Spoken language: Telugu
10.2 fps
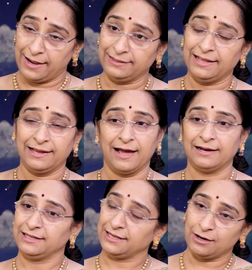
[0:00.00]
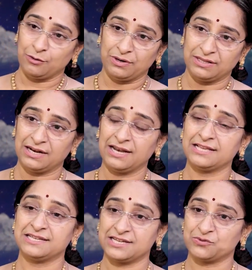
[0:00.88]
అయితే కార్తీకంలో
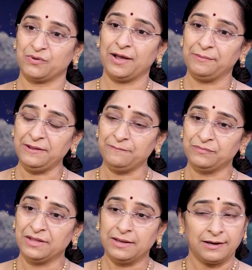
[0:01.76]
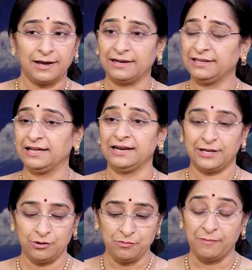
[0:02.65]
నిద్రలేచిన స్వామి కార్తీకం
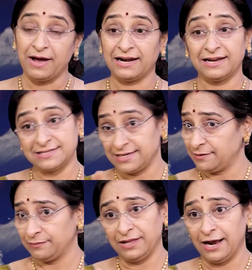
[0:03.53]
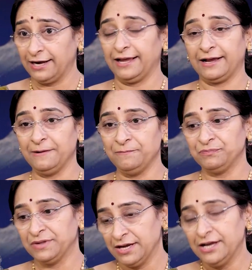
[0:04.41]
లేదు మార్గశీరం దాటాక
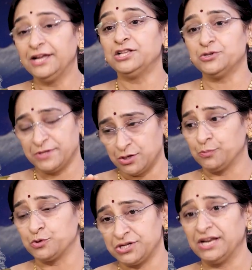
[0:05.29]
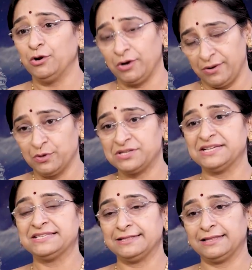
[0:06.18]
ఇంచుమించు పుష్యంలోకి
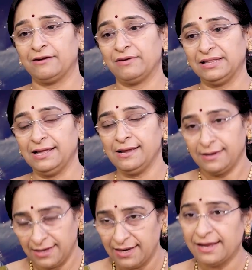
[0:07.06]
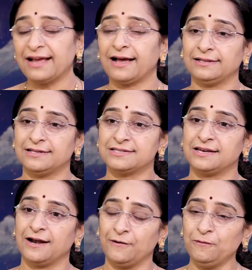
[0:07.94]
వచ్చేసిన తర్వాతే ఈ ఏకాదశి
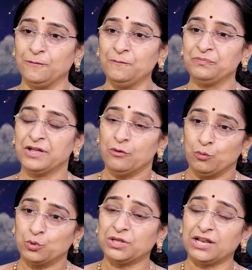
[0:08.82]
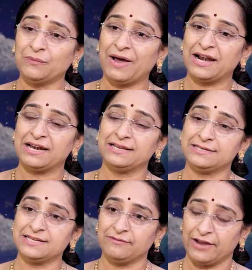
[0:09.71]
నాడు ఉత్తర ద్వారం
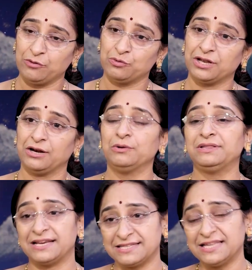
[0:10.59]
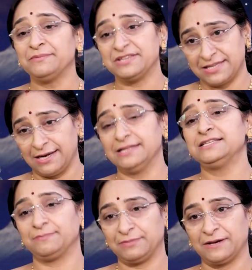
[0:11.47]
నుంచి వైకుంఠంలో దర్శనమిస్తాడని
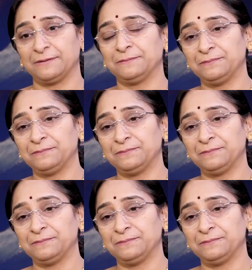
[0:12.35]
చెప్తారు